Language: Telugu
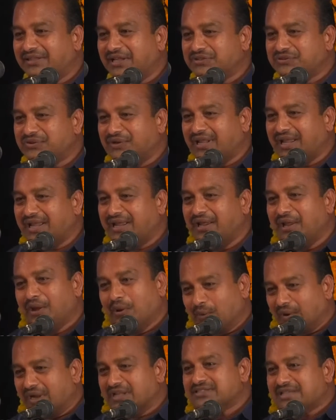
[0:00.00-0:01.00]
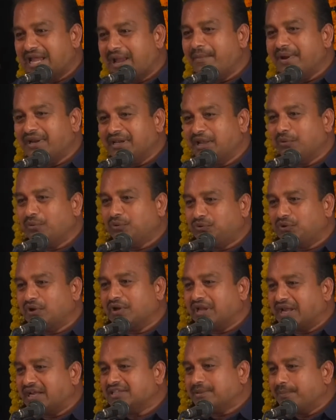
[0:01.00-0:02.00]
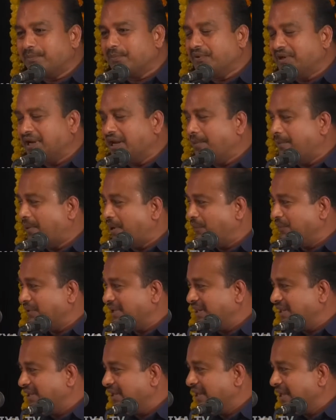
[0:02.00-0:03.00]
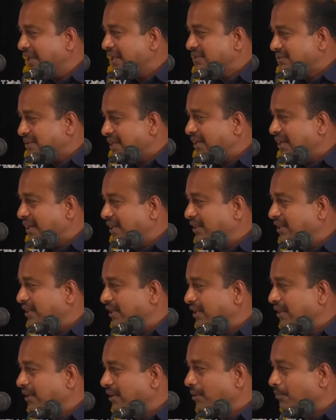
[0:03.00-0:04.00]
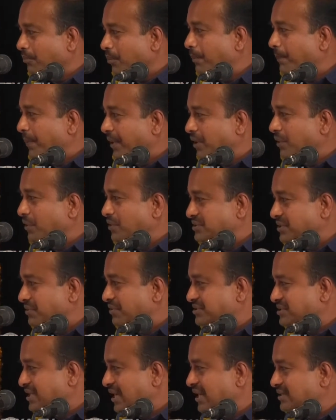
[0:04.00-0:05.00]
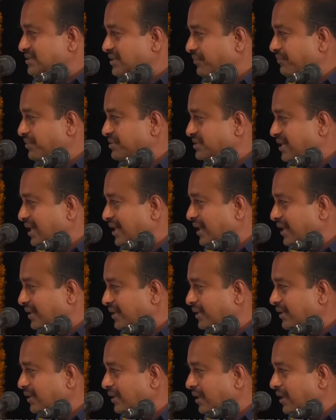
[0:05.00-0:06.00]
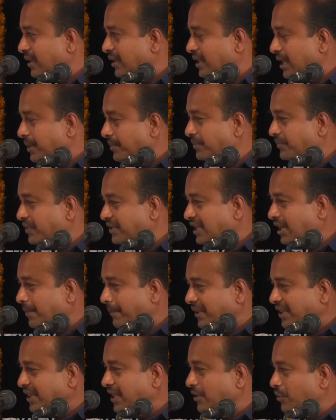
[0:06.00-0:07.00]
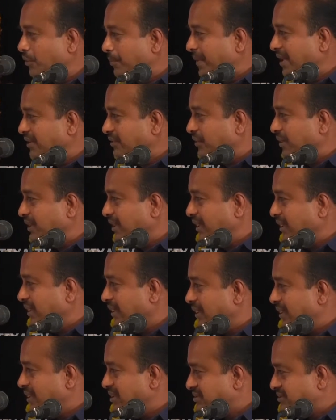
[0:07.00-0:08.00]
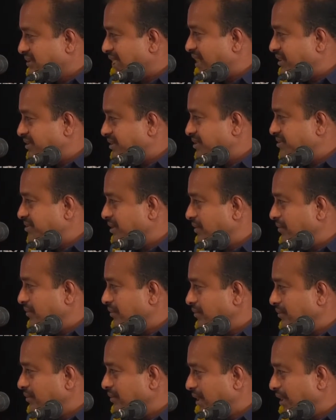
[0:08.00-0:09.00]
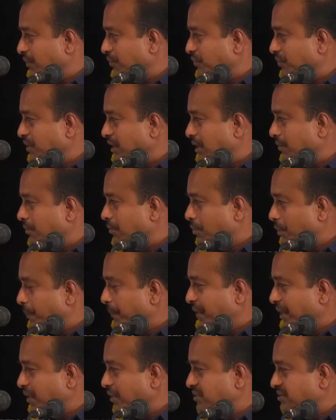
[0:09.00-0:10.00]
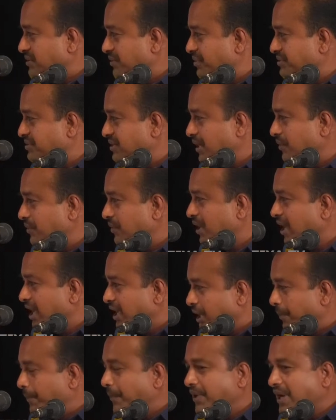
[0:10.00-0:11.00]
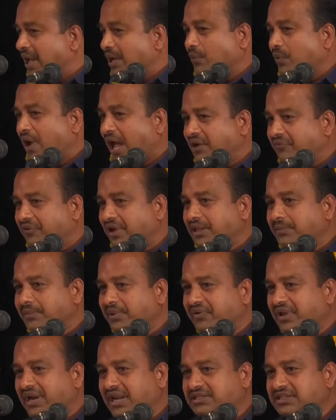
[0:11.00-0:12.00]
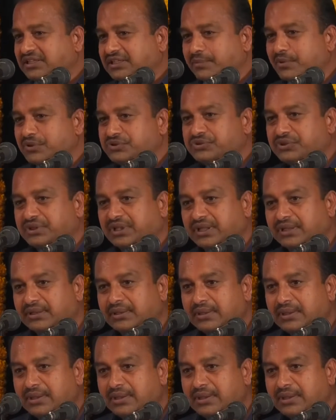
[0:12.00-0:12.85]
అధ్యక్షుడిగా ఒక సామాన్య ఉద్యోగిగా చెప్పుకుంటేనే బాగుంటుంది సార్ నాది ముప్పై రెండు సంవత్సరాల సర్వీస్ సార్ నాది ఎనిమిది వందల పదిహేను రూపాయలతో స్టార్ట్ చేశాను నా ఉద్యోగము ముప్పై రెండు సంవత్సరాలు ఇప్పుడు నాకు అరవై ఎనిమిది వేల జీతం వస్తుంది